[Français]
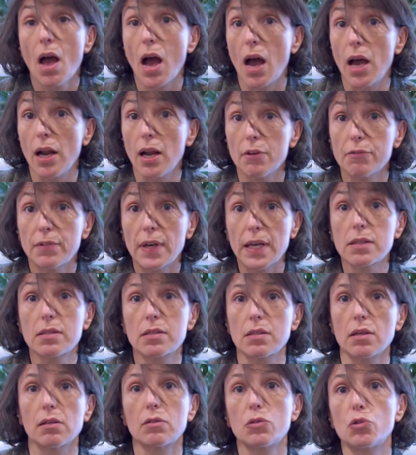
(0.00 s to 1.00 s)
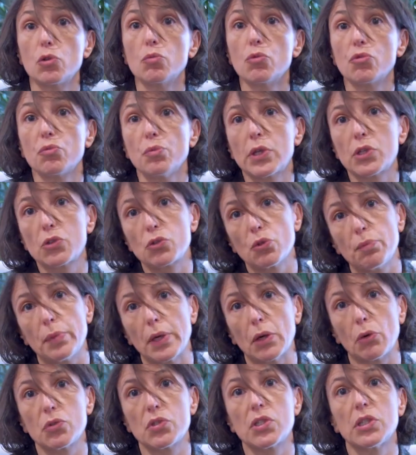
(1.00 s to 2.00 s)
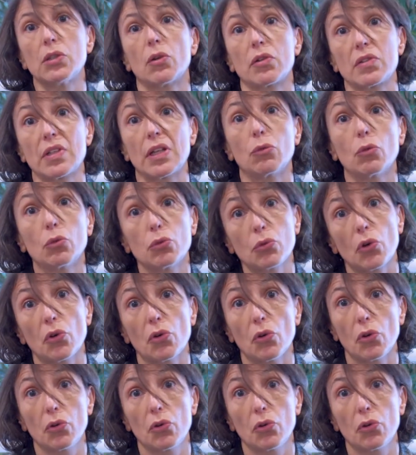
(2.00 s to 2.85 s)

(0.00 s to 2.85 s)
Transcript: À l'inverse, ce mouvement s'opère aussi dans un autre